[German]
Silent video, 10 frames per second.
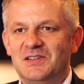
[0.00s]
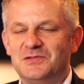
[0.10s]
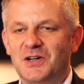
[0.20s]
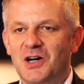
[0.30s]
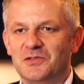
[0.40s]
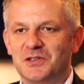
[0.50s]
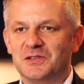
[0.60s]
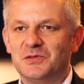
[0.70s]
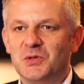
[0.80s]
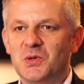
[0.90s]

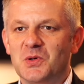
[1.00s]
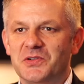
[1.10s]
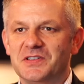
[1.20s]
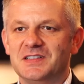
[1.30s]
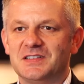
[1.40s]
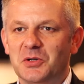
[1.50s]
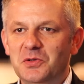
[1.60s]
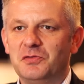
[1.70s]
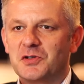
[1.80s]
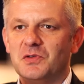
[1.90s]
Favre, der
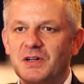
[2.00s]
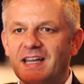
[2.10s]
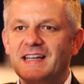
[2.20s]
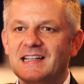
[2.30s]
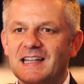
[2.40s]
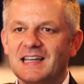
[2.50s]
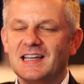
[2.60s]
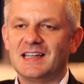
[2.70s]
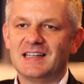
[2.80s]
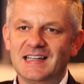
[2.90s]
den Aufschwung eigentlich
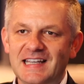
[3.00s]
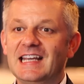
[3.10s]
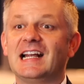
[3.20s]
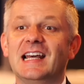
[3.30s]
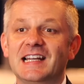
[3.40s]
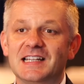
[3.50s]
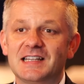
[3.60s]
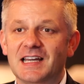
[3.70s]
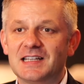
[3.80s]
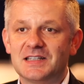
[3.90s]

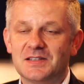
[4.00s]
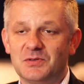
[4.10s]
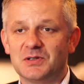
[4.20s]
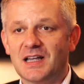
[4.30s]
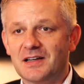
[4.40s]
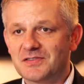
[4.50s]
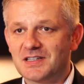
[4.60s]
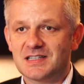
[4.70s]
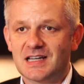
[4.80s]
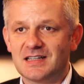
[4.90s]
eingeleitet hat, wo der
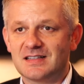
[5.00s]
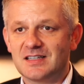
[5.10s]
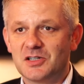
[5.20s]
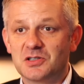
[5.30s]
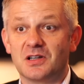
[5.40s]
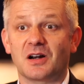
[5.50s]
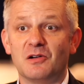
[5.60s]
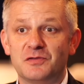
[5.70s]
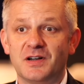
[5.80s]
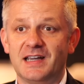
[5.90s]
FC jetzt ist. Der
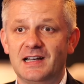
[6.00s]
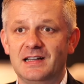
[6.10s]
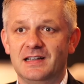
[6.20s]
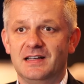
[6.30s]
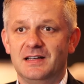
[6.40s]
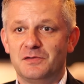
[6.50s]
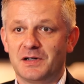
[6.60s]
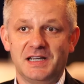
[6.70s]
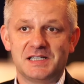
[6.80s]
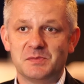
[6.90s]
Raphael,
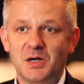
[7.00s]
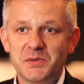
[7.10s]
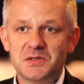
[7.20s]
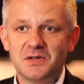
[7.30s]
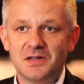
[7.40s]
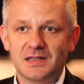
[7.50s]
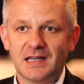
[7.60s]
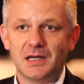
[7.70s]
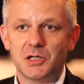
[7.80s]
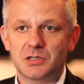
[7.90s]
vergiss mal ab
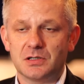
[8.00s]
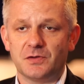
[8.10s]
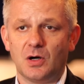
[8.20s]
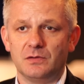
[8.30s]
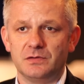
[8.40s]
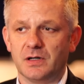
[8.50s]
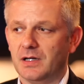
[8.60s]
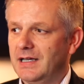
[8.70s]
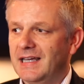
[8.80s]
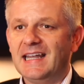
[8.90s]
der ist der Favre
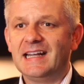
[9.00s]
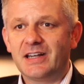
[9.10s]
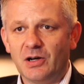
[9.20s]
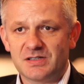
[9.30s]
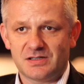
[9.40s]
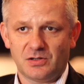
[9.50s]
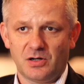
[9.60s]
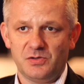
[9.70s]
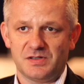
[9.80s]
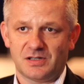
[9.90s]
in Chiasso
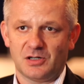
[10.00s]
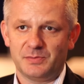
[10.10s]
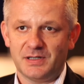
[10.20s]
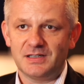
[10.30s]
ausgraben.